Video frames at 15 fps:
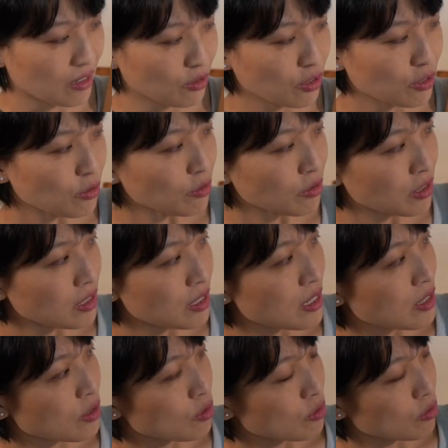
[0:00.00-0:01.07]
这这这
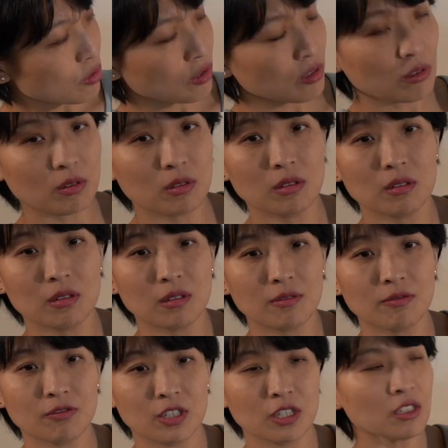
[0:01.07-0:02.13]
里就是
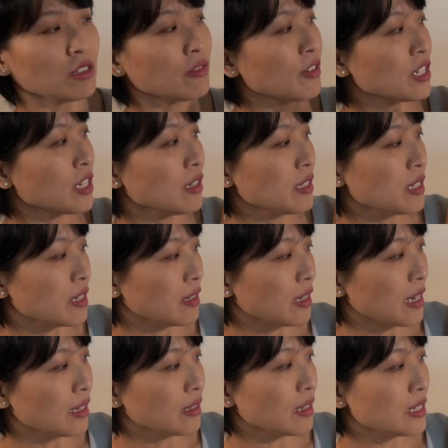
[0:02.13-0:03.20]
其实非常简
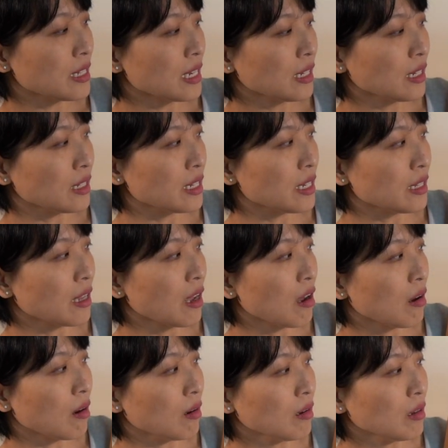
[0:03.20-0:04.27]
单，大家可以
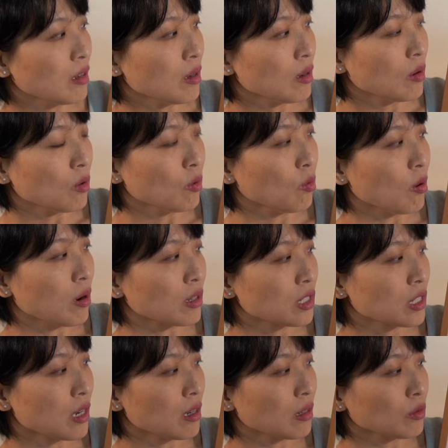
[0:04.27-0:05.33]
到网
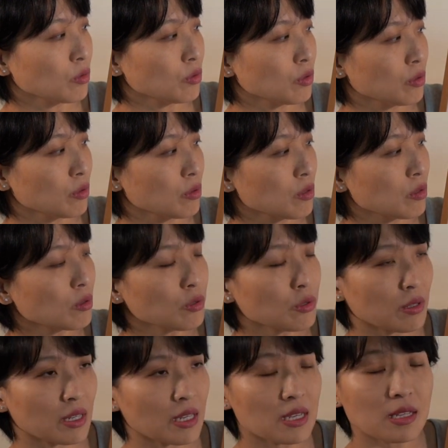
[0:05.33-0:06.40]
上去搜
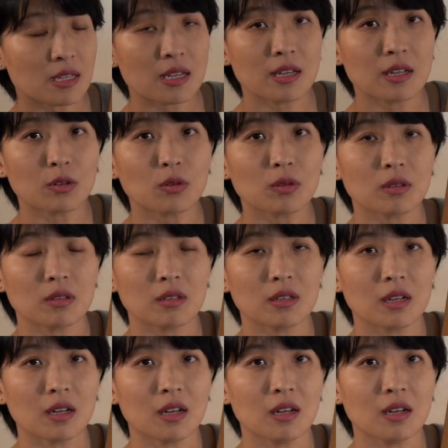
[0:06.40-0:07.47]
寻一些
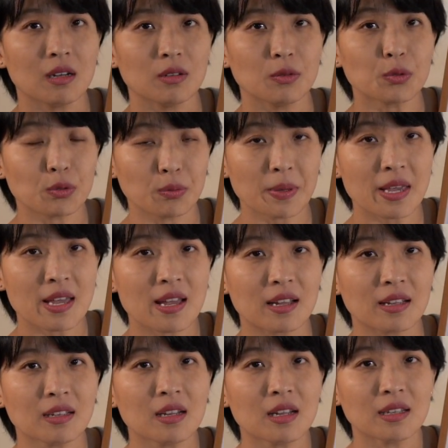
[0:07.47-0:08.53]
呃图
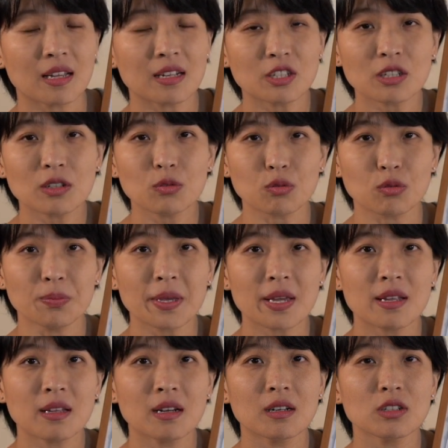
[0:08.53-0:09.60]
片。那这个图
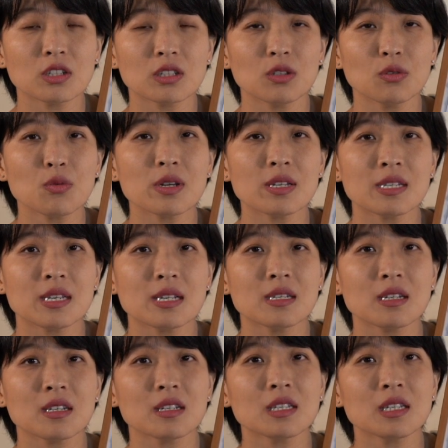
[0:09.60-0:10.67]
片呢是越接
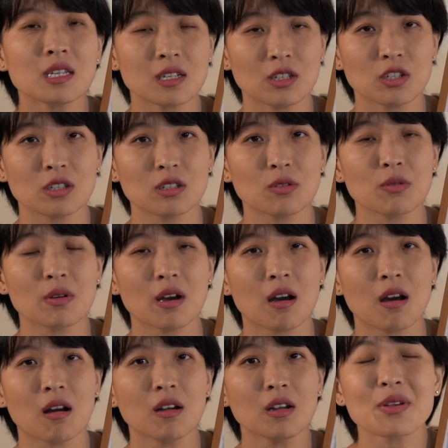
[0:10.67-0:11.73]
近现实越
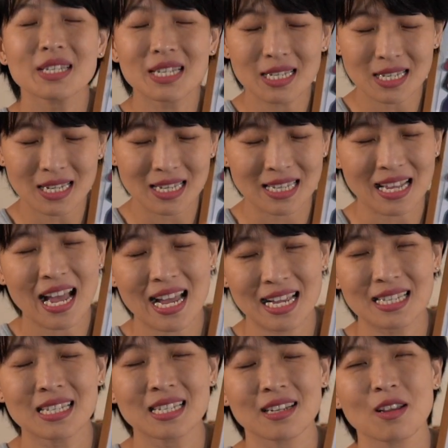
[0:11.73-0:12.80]
好，越接近你的
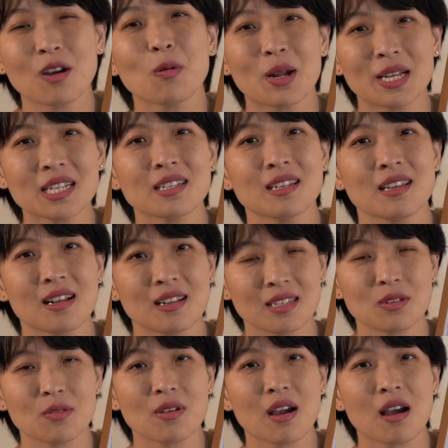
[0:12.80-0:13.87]
孩子想要完成的样
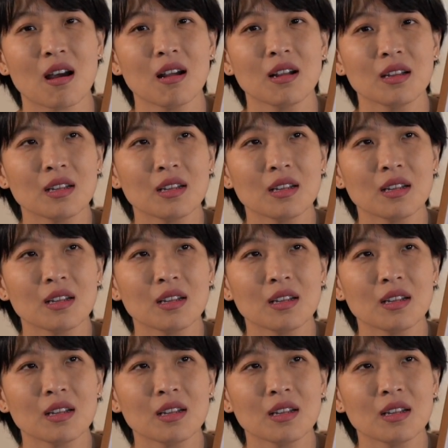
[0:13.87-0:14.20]
子越好，